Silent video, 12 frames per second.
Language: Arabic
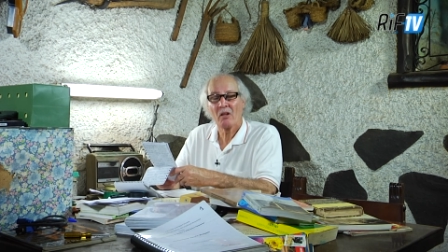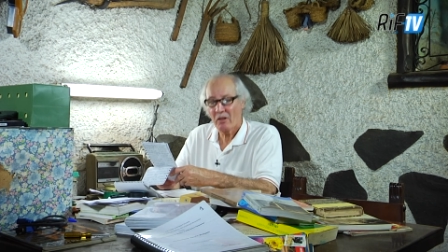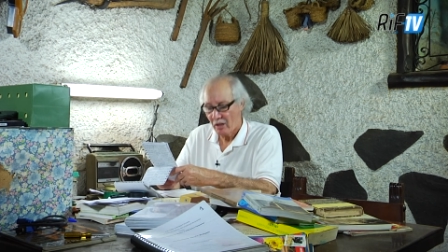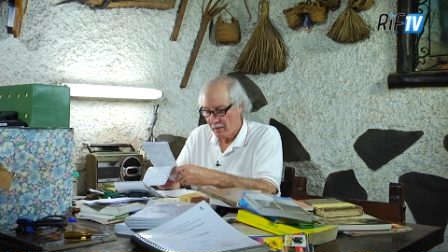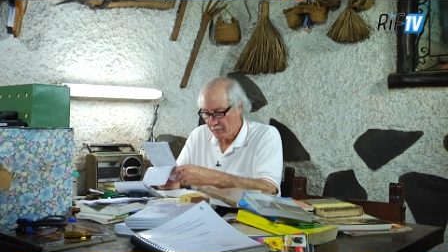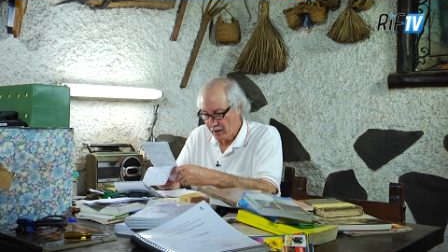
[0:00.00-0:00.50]

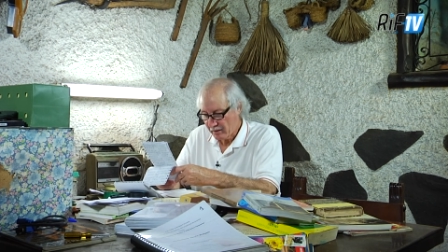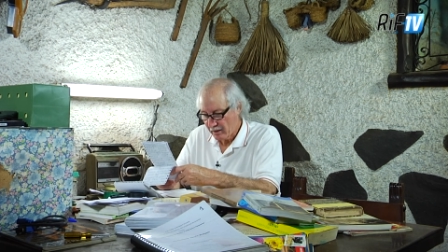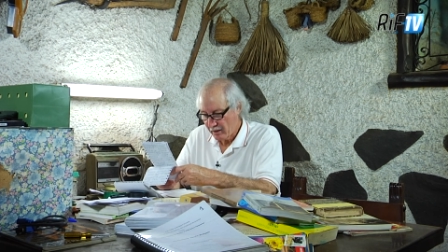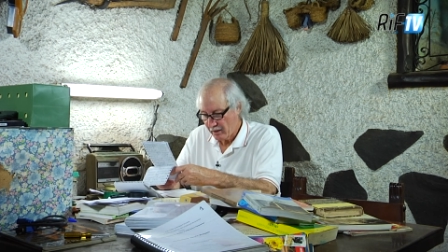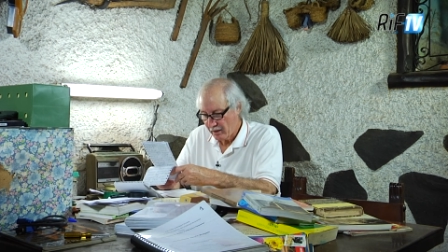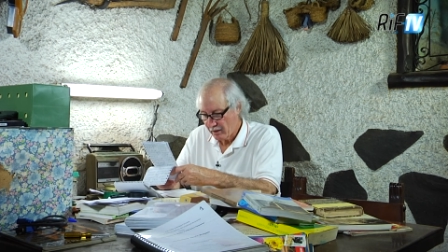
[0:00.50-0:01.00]
ثامنات
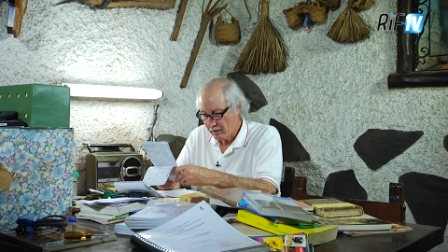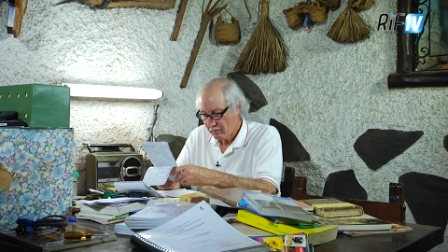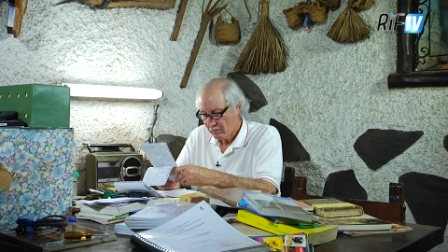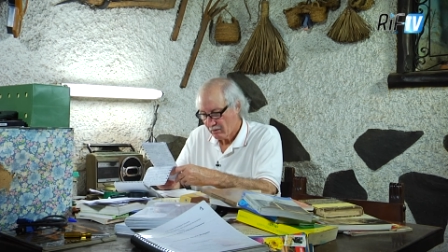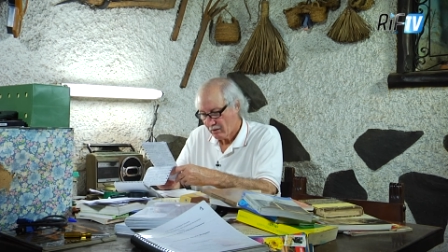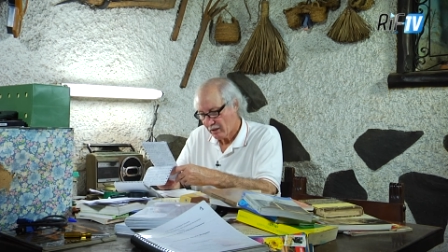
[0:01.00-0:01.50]
النية
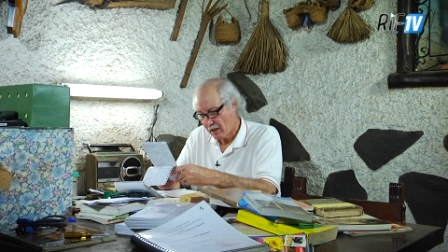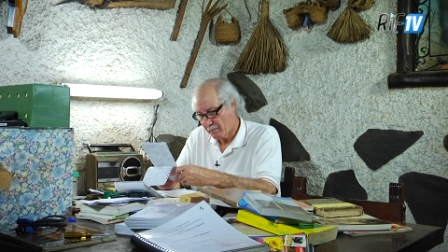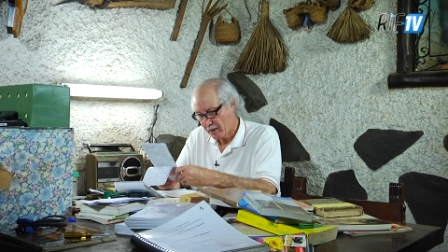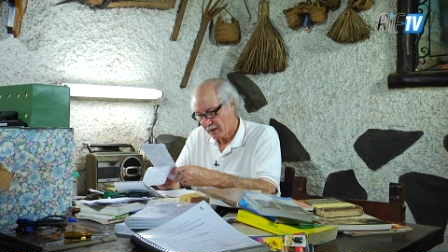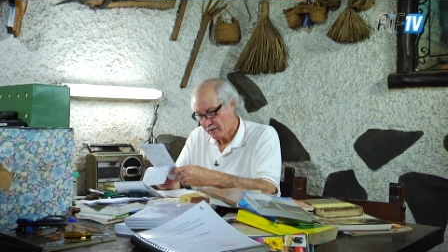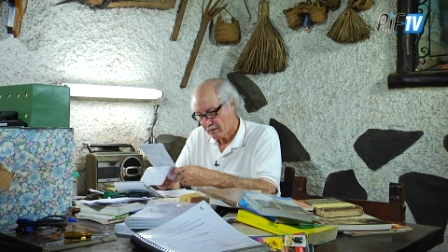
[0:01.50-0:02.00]

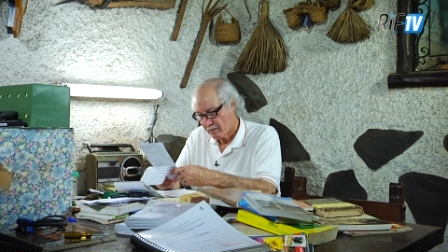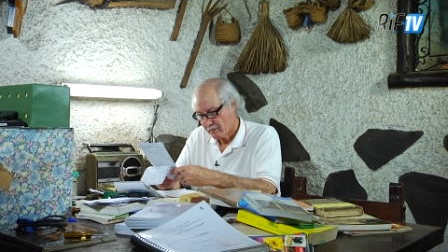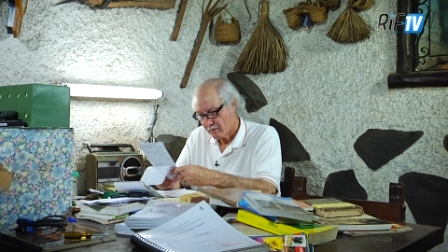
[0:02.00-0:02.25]
ثامنات